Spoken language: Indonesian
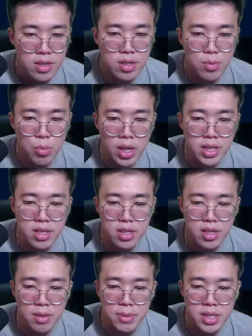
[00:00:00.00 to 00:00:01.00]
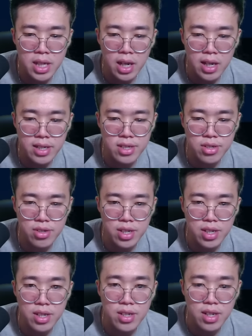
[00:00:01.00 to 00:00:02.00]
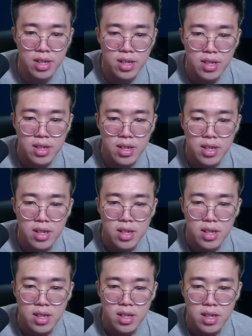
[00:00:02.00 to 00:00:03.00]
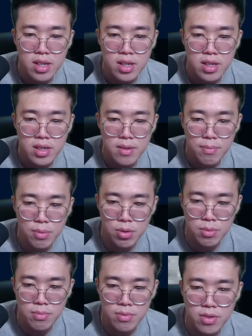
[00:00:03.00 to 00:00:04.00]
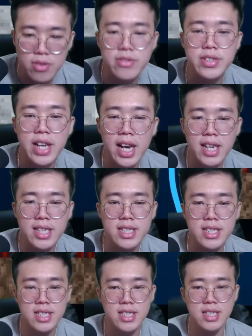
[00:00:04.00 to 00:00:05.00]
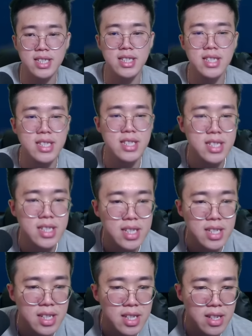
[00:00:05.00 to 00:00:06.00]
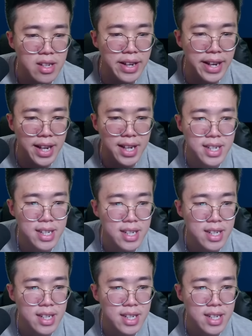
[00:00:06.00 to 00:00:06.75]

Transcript: Ini semuanya jadi bisa turun ya nanti ya. Oh, nice. Oke.